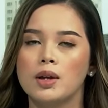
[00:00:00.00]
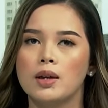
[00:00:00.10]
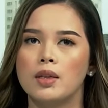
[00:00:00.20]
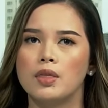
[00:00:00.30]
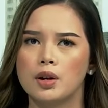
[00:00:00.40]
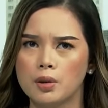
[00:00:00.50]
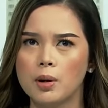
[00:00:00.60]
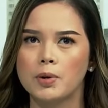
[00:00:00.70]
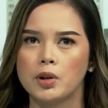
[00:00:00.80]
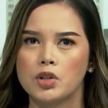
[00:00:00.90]
in their
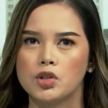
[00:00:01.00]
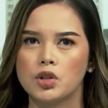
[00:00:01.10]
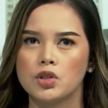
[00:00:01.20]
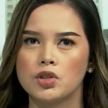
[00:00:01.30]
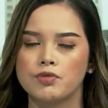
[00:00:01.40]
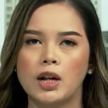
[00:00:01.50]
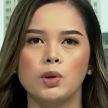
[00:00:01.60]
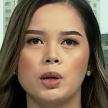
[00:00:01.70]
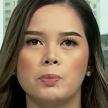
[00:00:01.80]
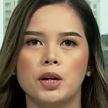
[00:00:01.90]
operations
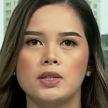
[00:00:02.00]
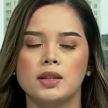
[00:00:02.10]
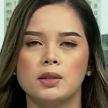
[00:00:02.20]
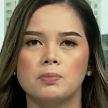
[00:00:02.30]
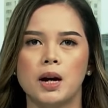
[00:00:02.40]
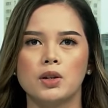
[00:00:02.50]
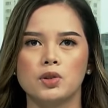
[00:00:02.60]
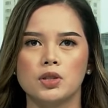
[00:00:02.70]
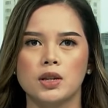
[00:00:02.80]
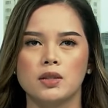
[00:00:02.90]
following President
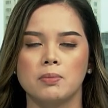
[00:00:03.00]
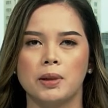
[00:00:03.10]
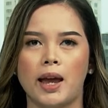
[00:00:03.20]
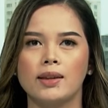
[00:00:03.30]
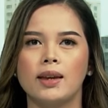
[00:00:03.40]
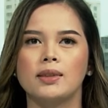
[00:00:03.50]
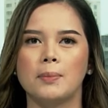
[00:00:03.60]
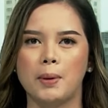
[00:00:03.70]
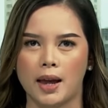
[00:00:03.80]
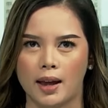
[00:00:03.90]
Marcos's blanket
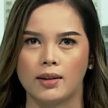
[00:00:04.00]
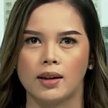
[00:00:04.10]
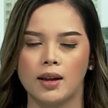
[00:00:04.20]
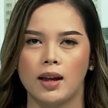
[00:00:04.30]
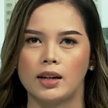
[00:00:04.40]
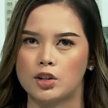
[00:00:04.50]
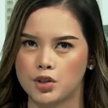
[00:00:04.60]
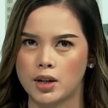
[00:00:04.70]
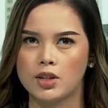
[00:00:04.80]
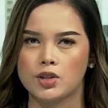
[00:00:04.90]
ban. And here's
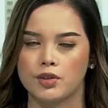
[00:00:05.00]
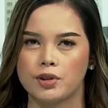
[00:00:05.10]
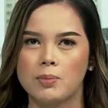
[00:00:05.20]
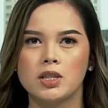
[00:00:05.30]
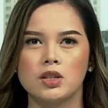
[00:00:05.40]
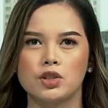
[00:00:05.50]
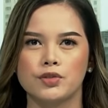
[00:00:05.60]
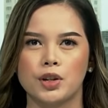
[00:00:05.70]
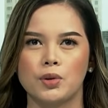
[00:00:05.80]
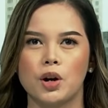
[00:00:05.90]
an excerpt from his
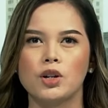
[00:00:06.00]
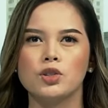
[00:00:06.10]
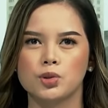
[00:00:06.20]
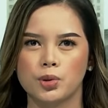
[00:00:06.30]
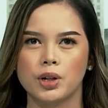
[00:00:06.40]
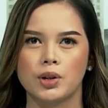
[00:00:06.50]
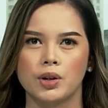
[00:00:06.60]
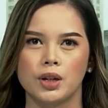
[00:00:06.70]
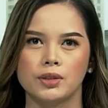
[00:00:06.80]
interview on StoryCon.